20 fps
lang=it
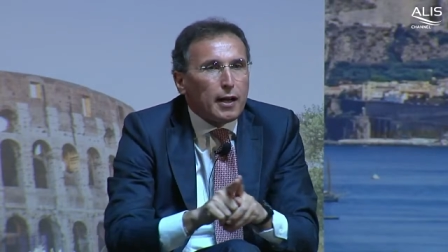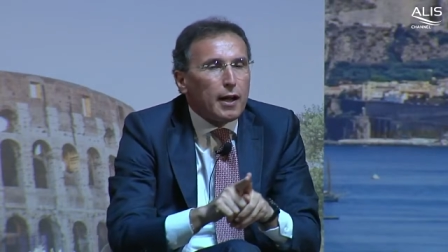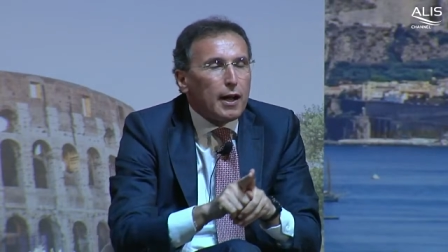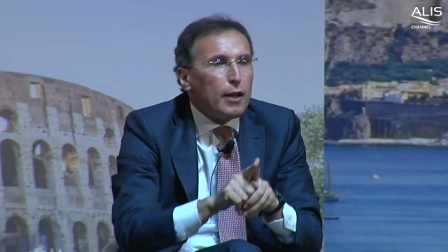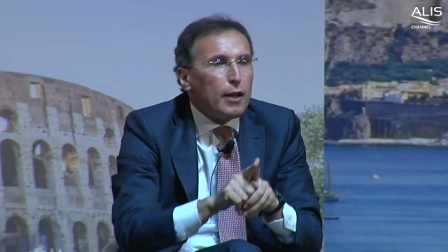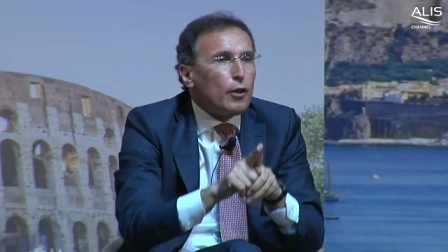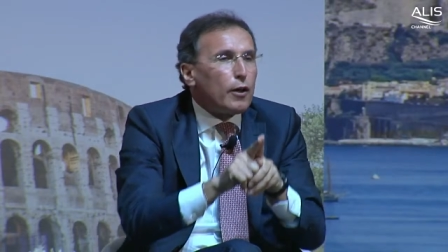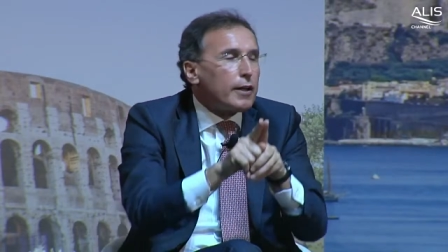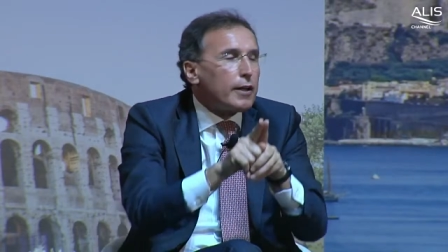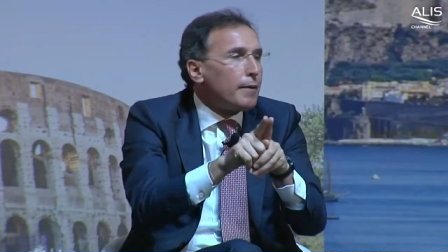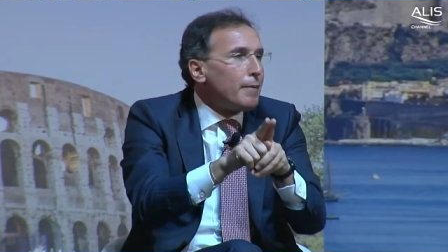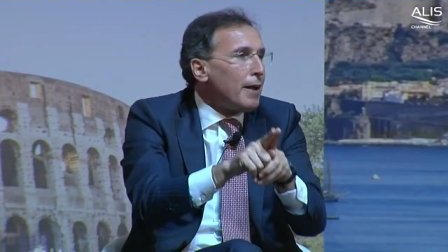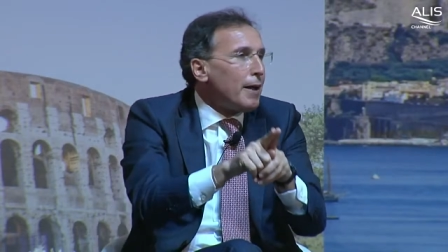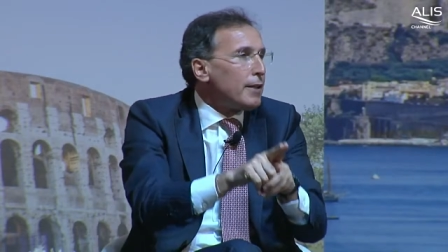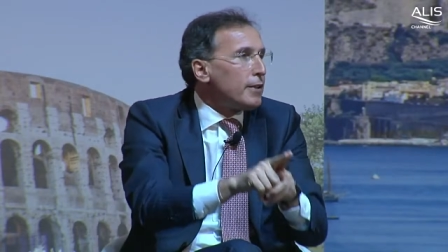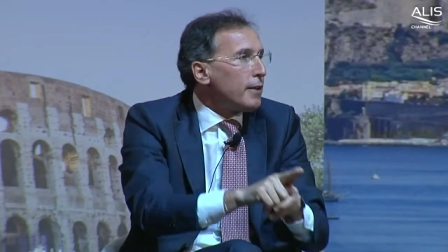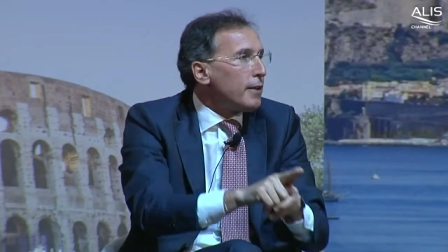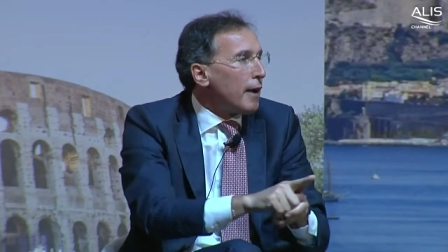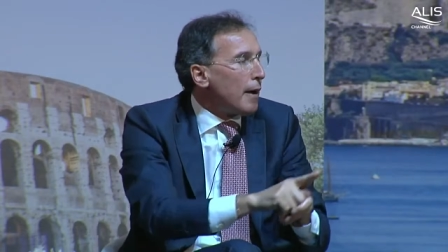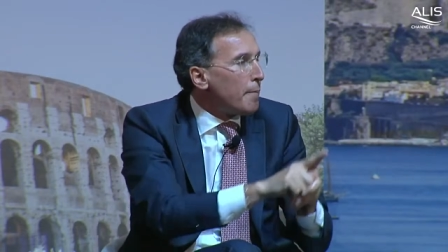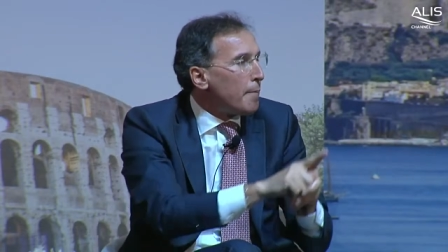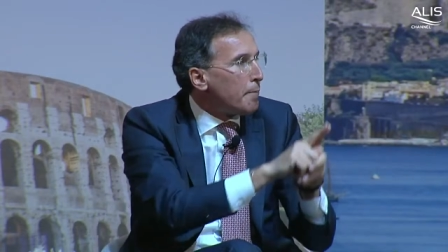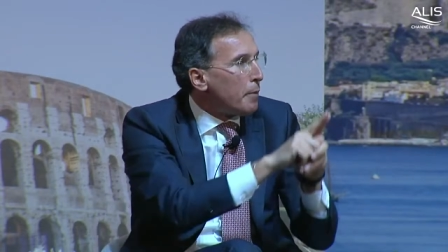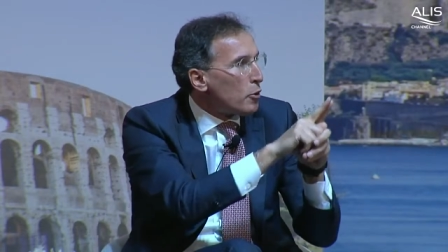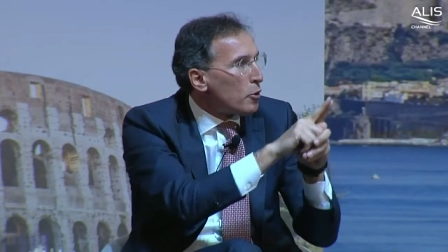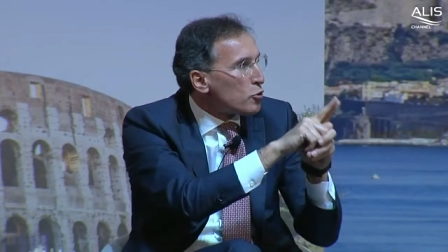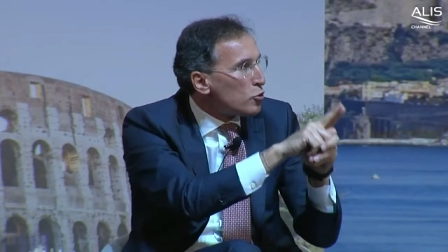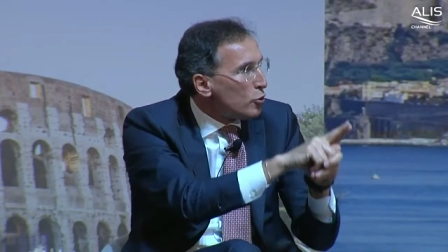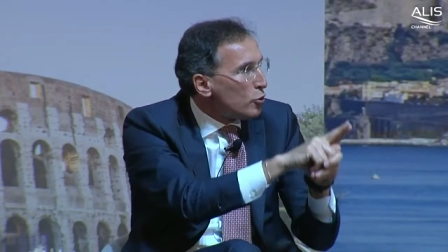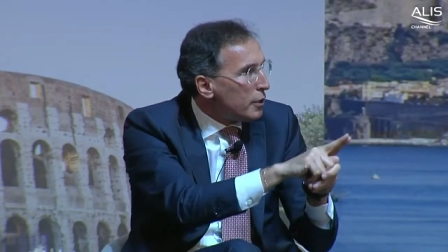Allora Grimaldi ha
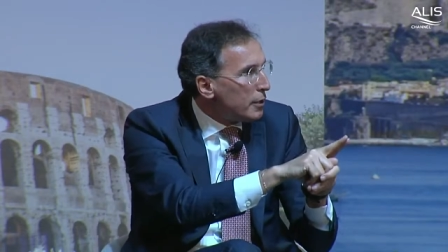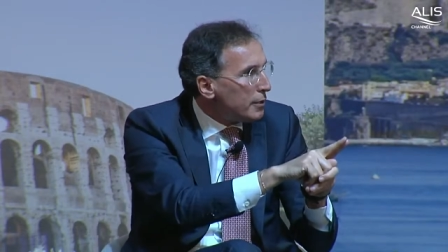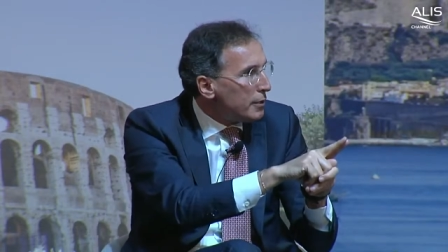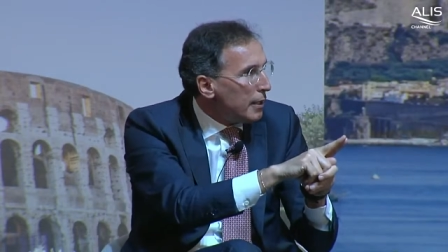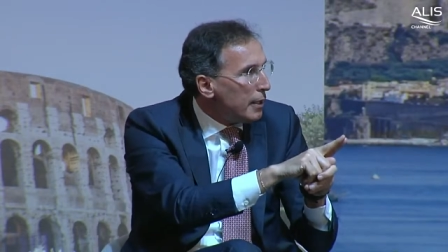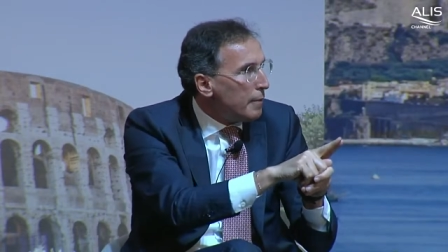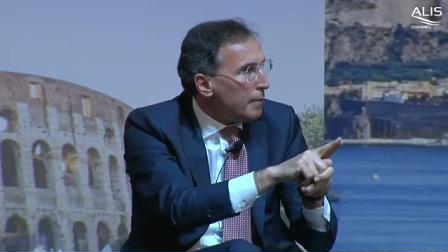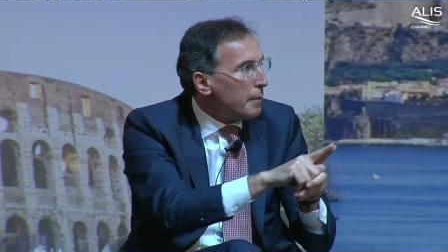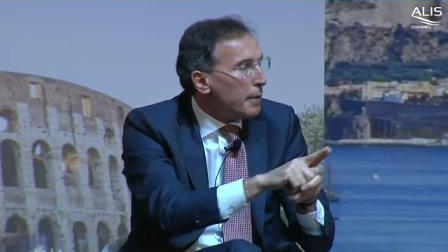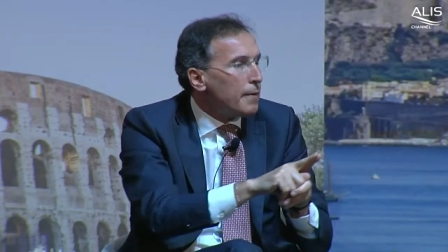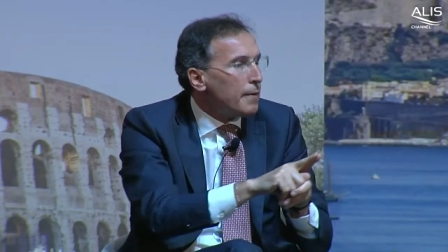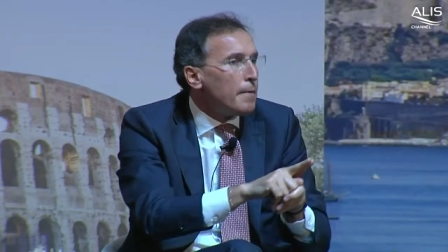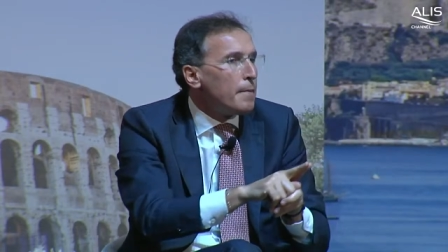posto dei temi,